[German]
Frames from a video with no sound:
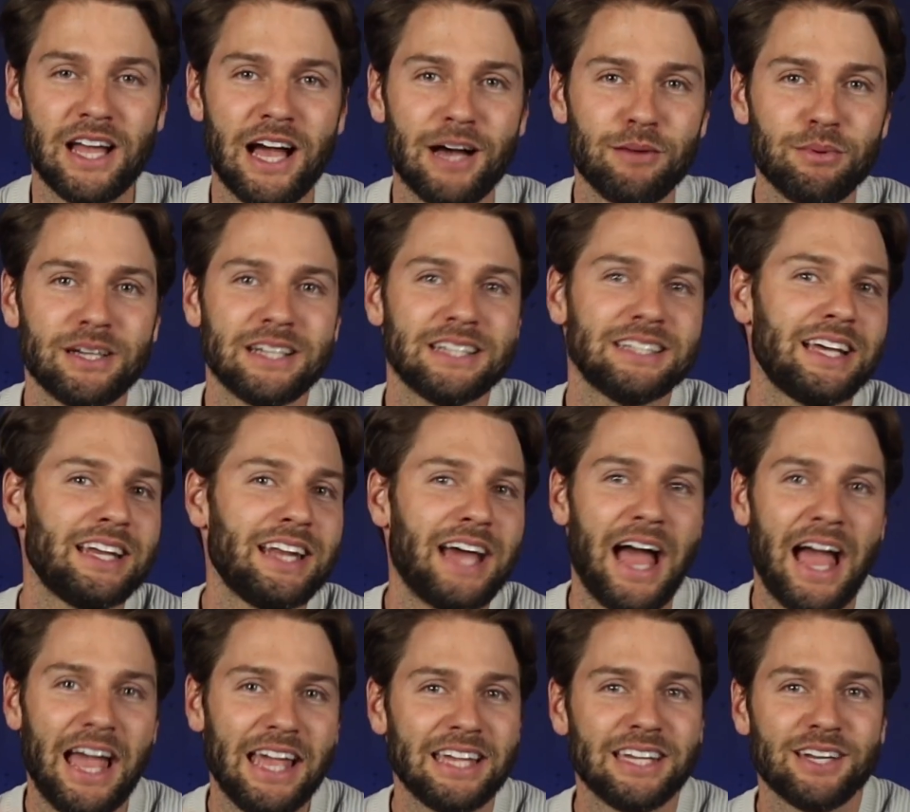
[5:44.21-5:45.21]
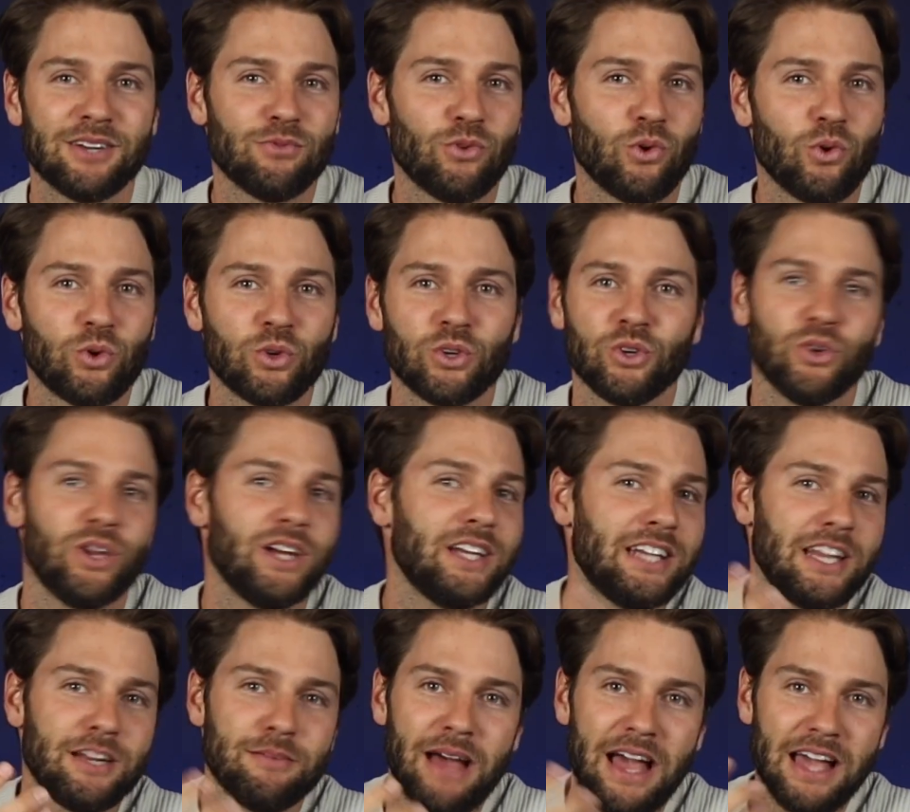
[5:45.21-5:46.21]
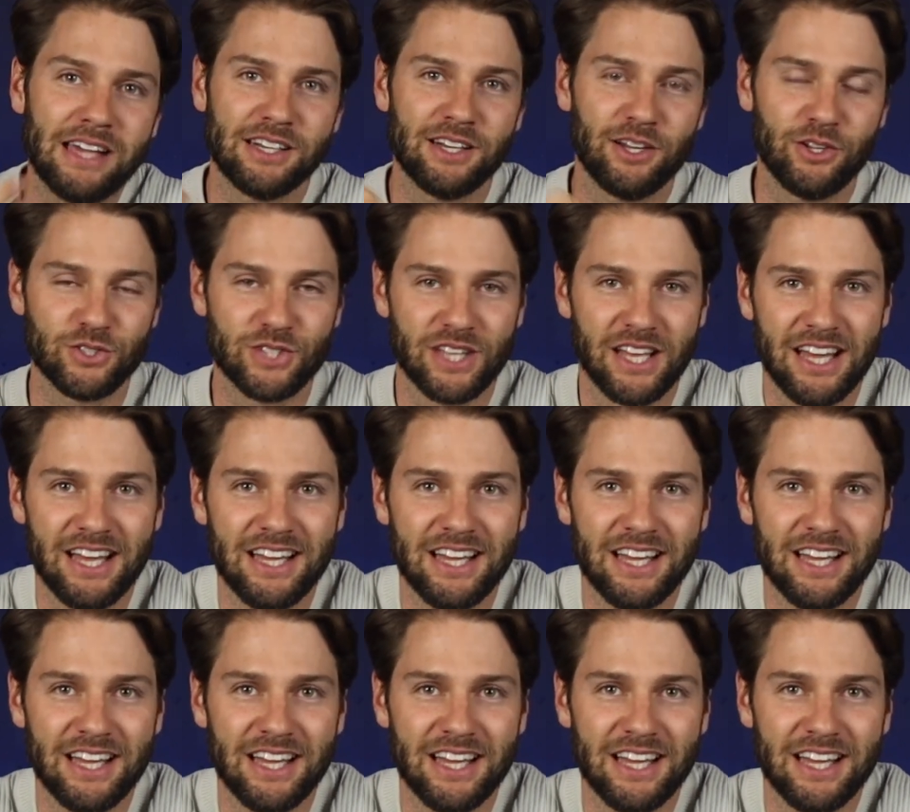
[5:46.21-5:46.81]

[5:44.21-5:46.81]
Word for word: aber in deiner eigenen Wohnung oder in deinem eigenen Haus